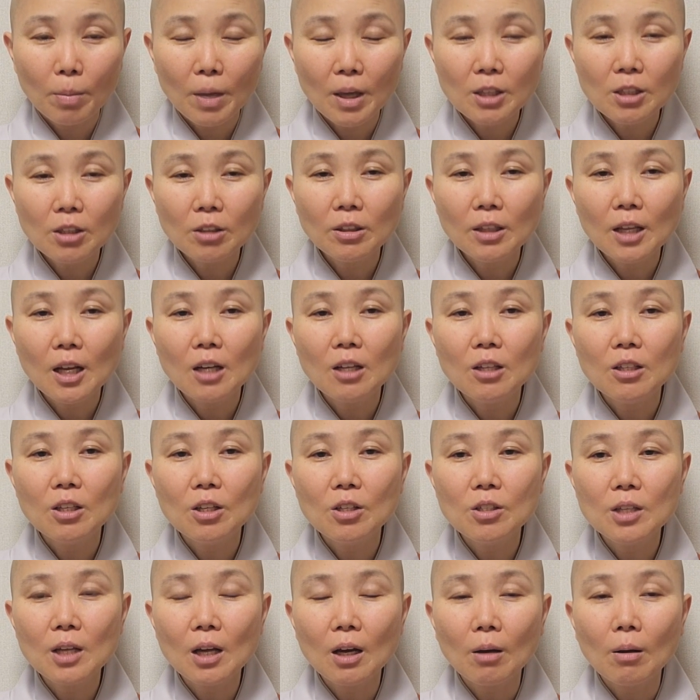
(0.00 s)
빠졌다는
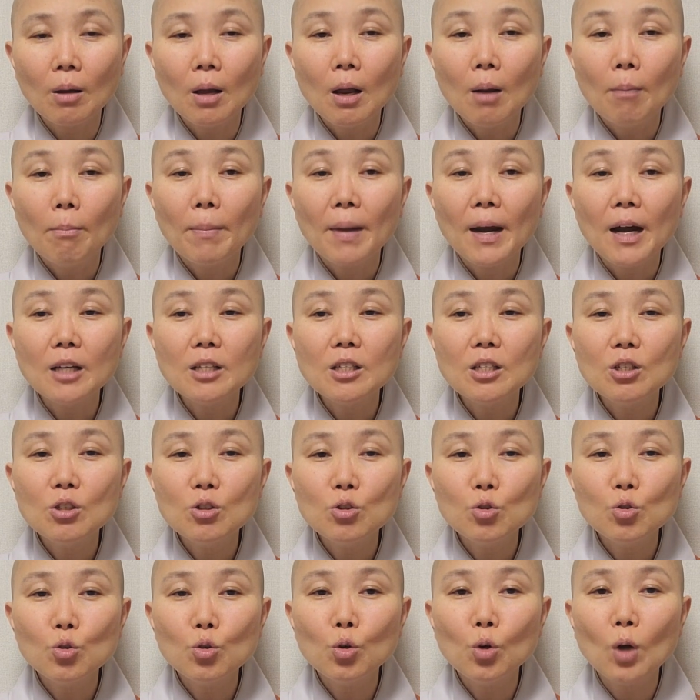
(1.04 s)
현상,
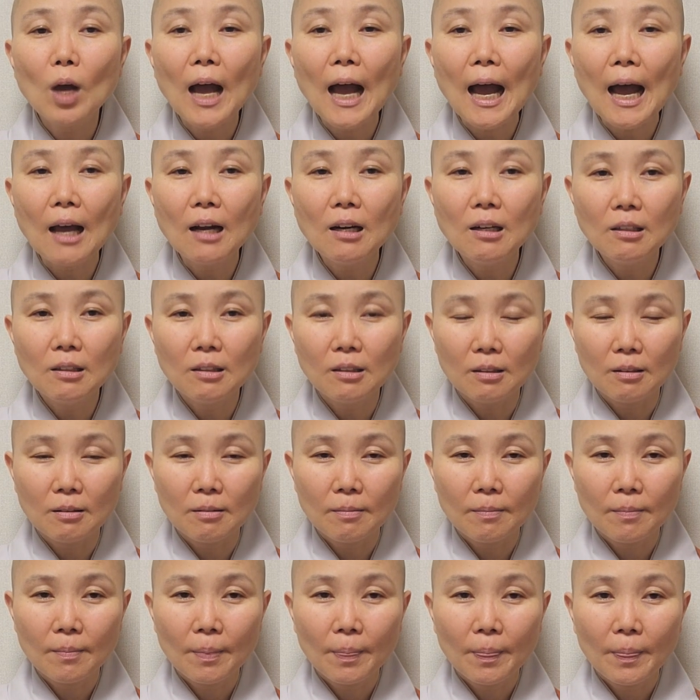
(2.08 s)
빠진 줄 아는
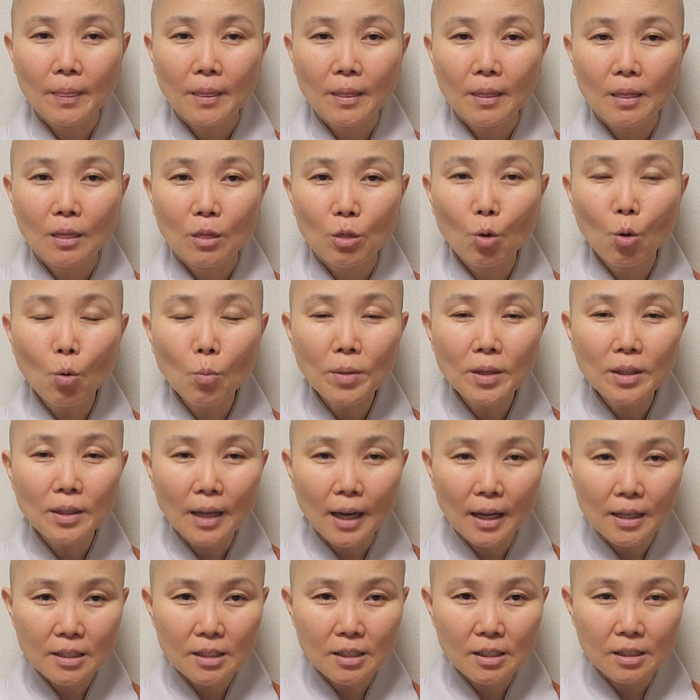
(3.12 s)
놈이
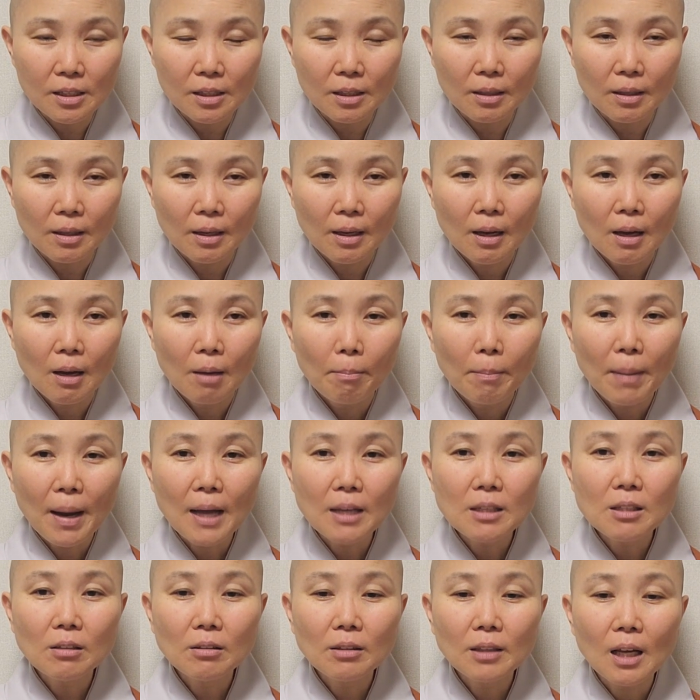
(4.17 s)
나지.
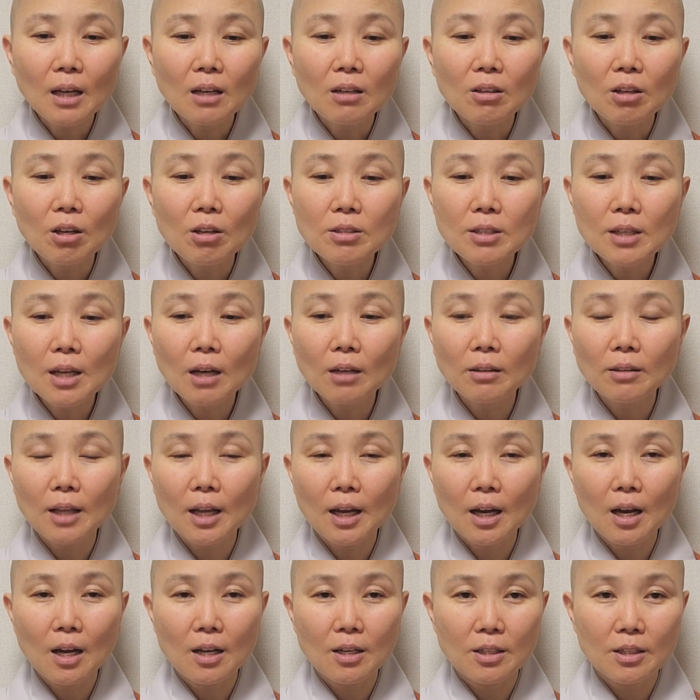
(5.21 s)
빠졌다는 현상은
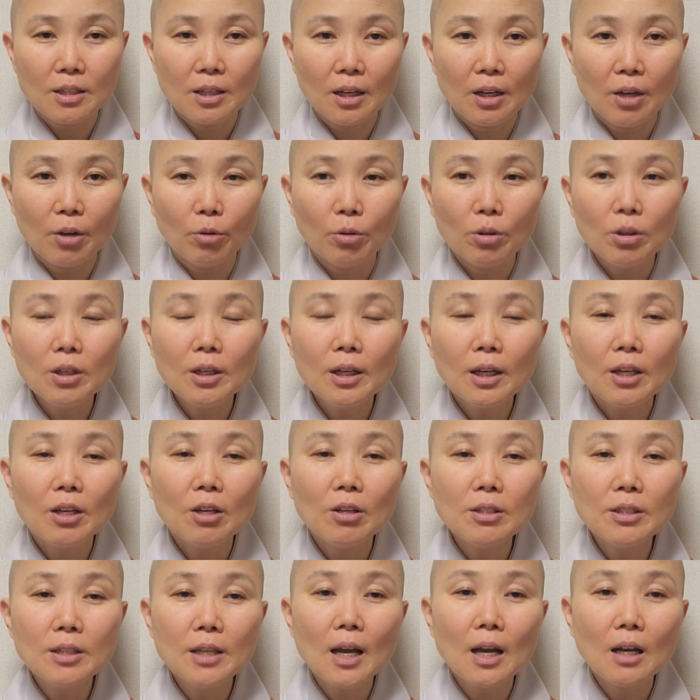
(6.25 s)
내가 아니잖아요. 그러니까
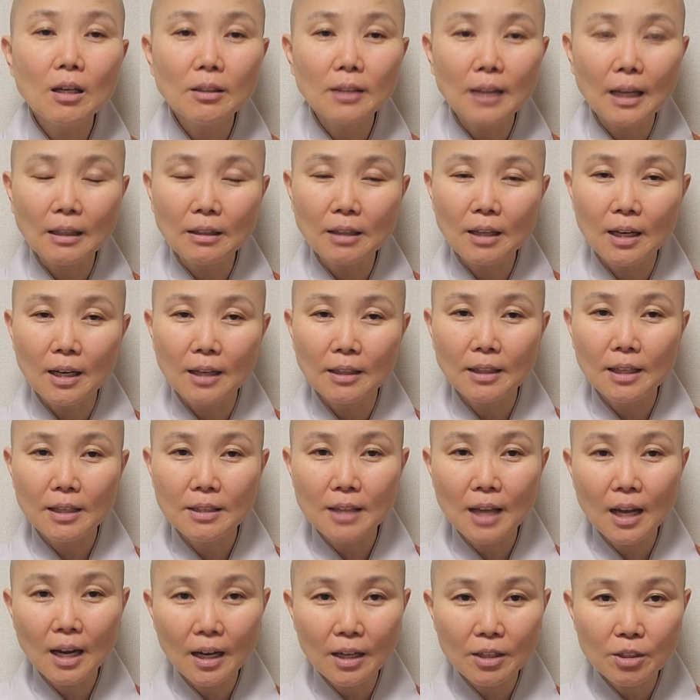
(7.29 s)
현상은 나타났다
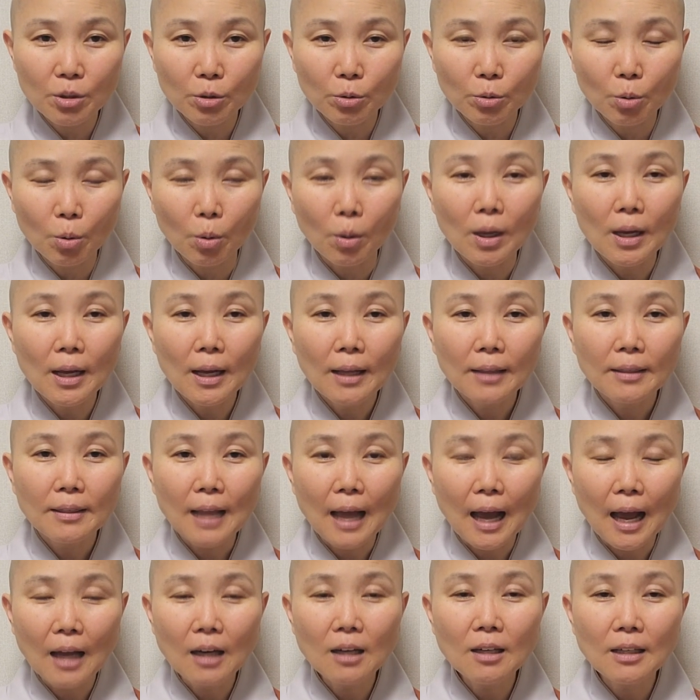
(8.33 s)
사라져도
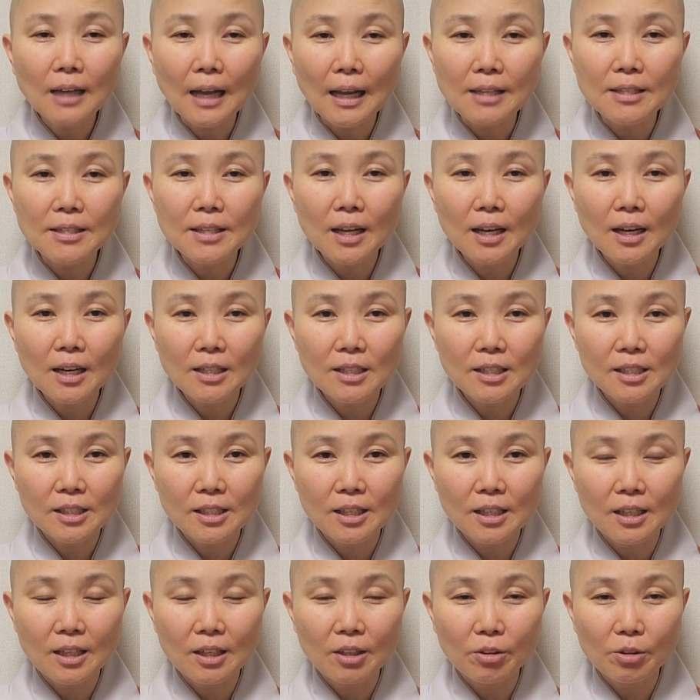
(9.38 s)
나는 안
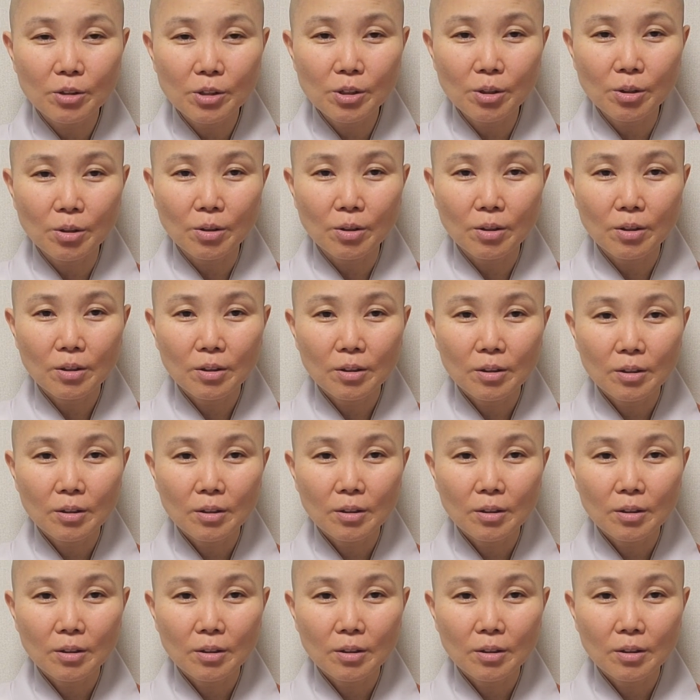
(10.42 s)
사라지잖아요. 그죠?